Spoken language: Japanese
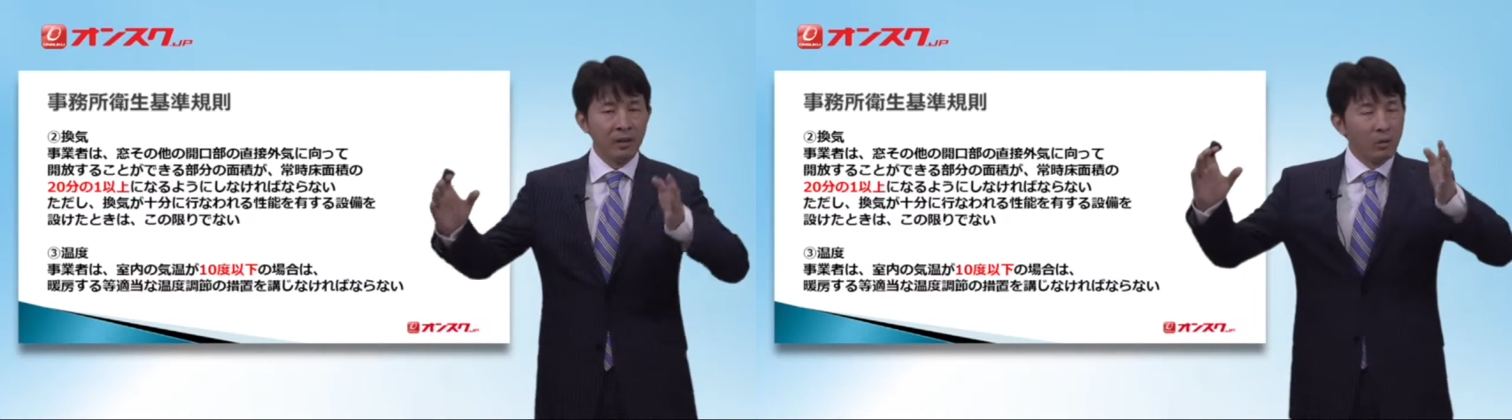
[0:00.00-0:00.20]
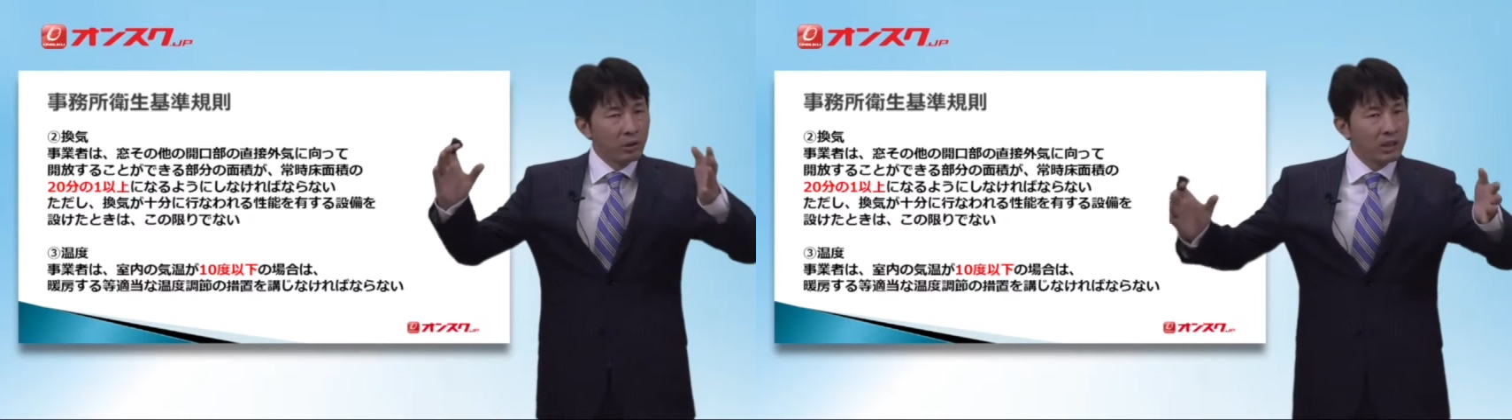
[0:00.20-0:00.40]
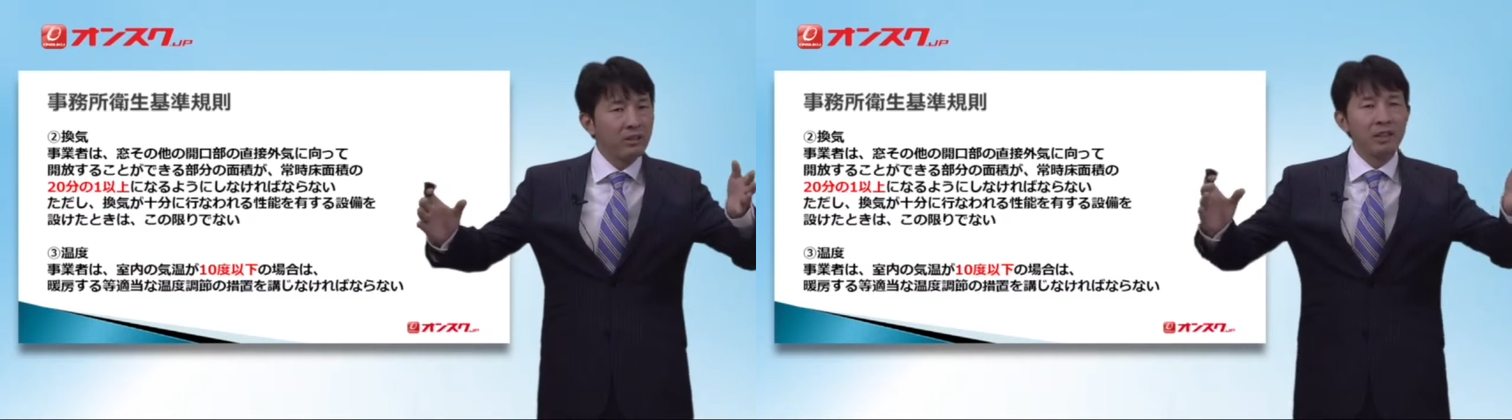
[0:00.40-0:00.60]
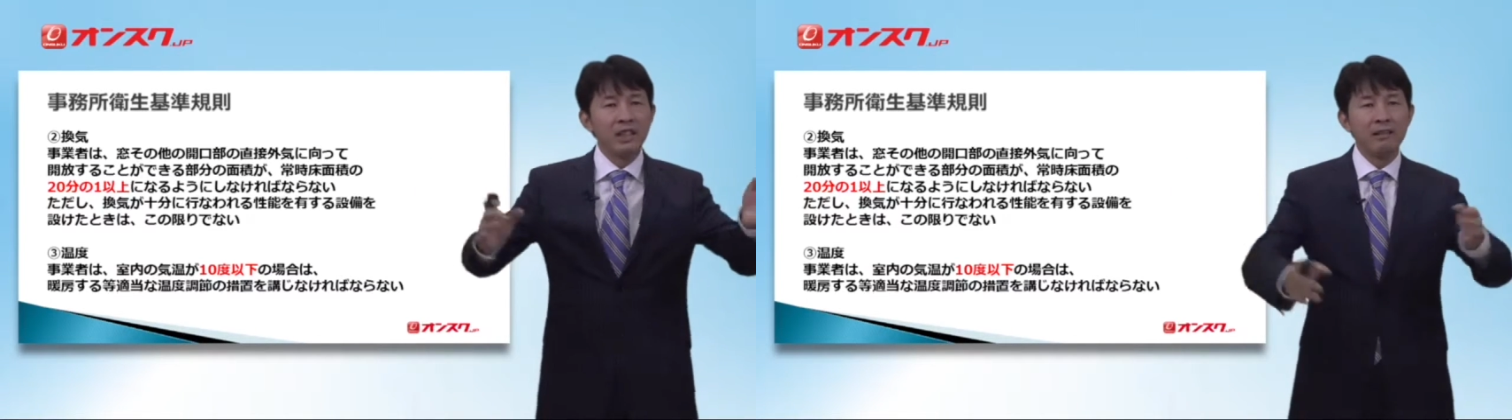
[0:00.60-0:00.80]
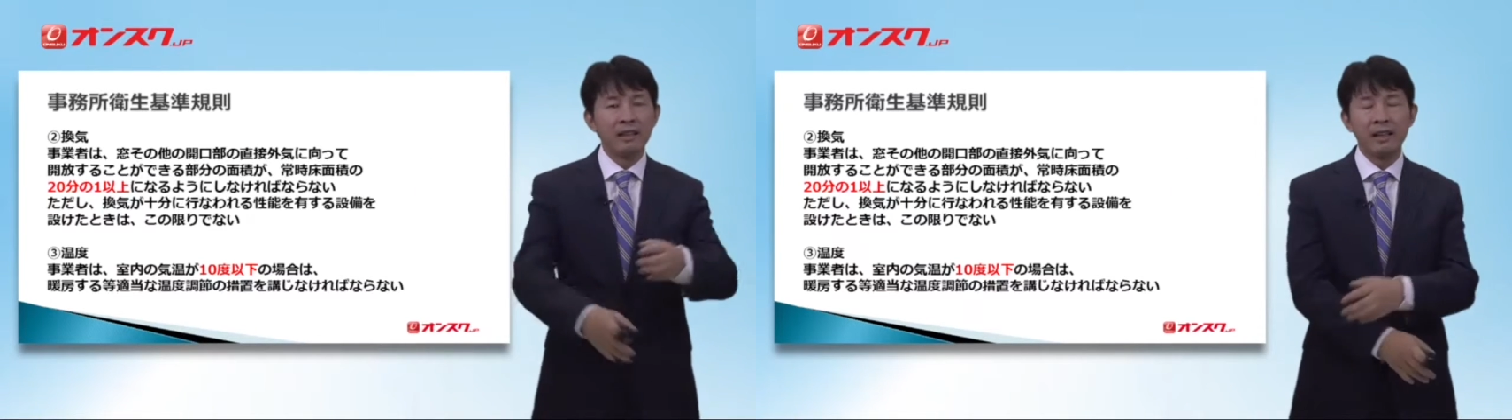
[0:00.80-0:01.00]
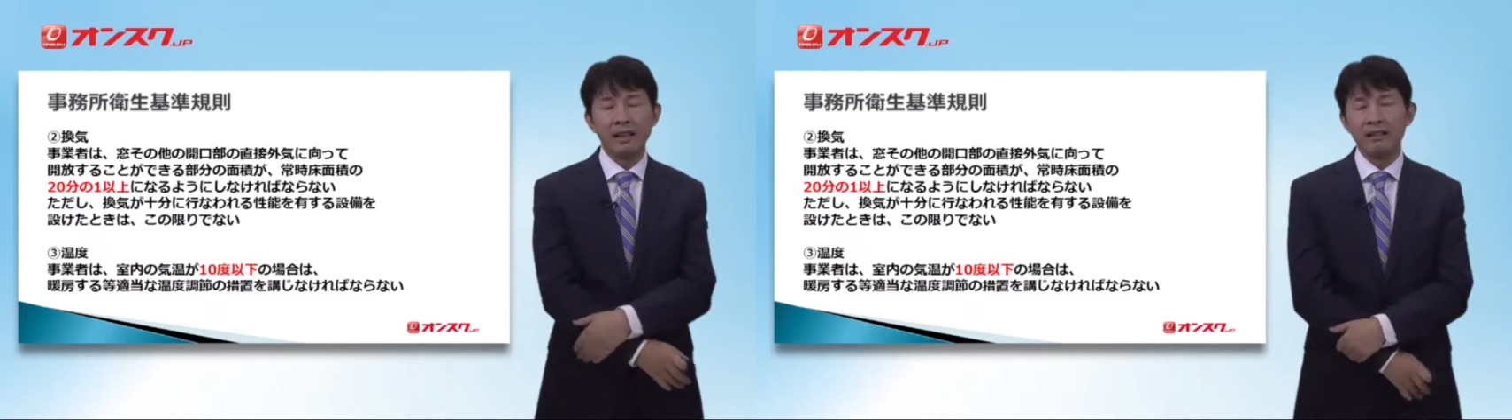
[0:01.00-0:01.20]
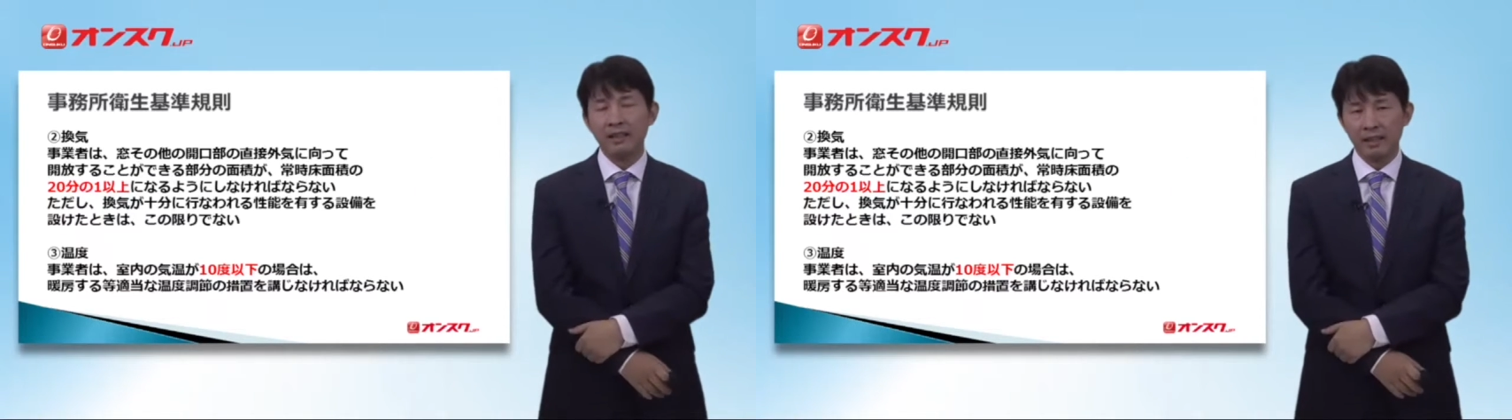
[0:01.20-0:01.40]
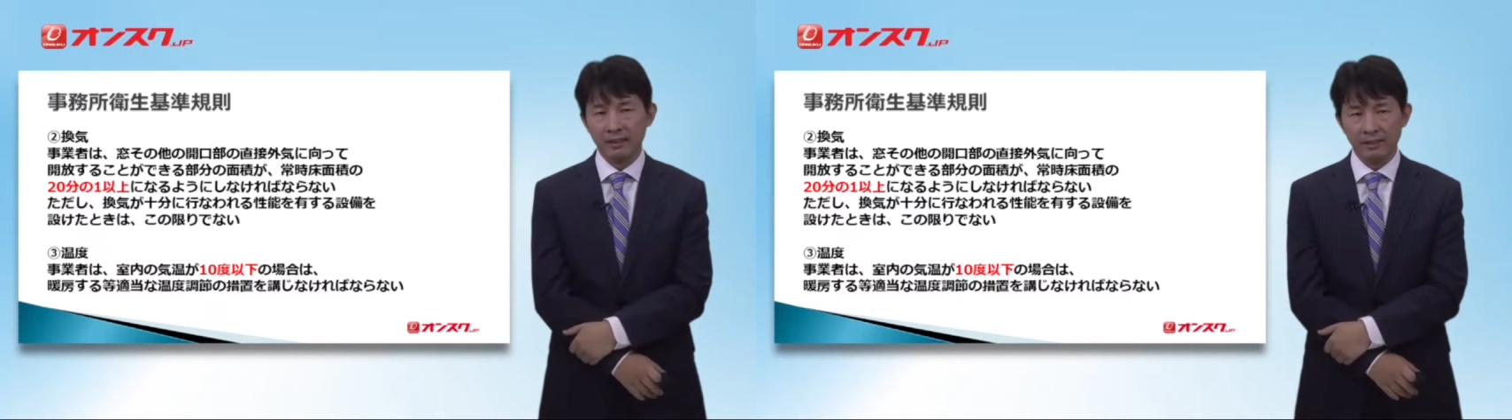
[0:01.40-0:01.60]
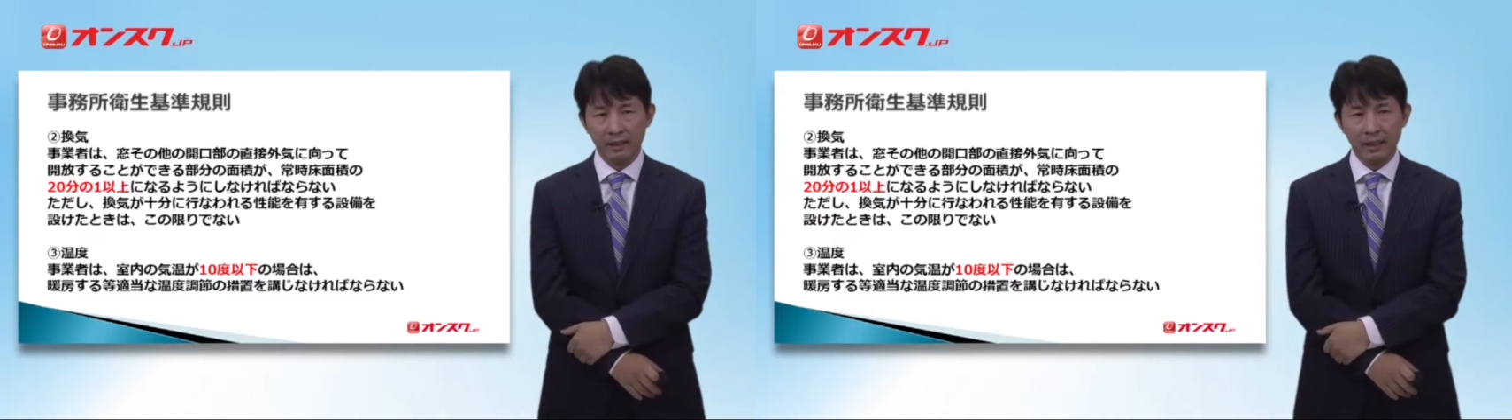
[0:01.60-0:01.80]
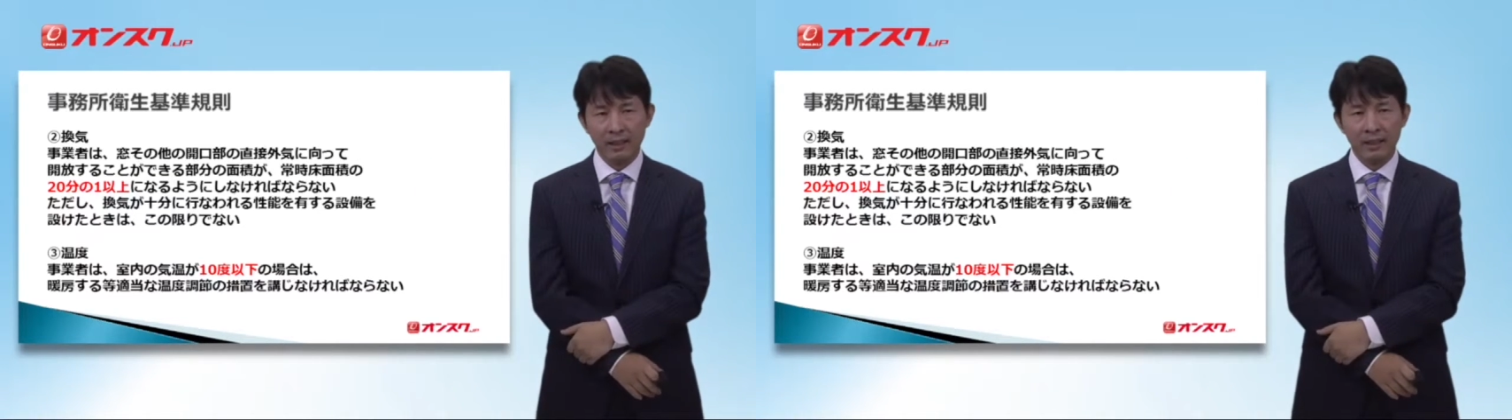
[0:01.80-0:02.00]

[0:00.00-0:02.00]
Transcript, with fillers: 大きく切り分けられるわけですから